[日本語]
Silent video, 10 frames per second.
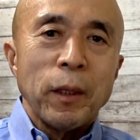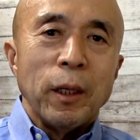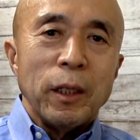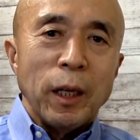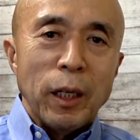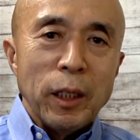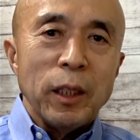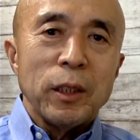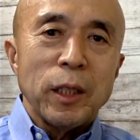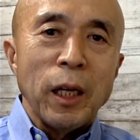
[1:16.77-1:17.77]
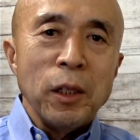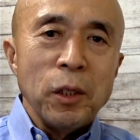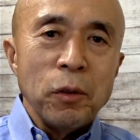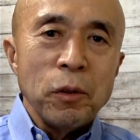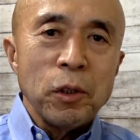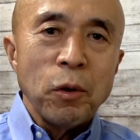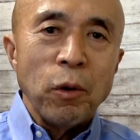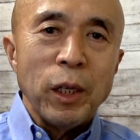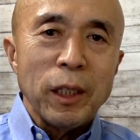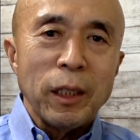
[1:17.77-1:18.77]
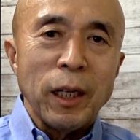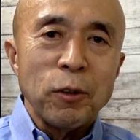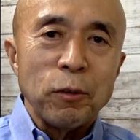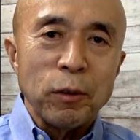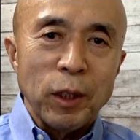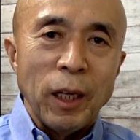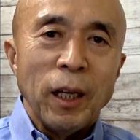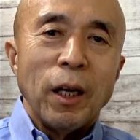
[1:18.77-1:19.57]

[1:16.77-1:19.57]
やはり参入消費が低くて、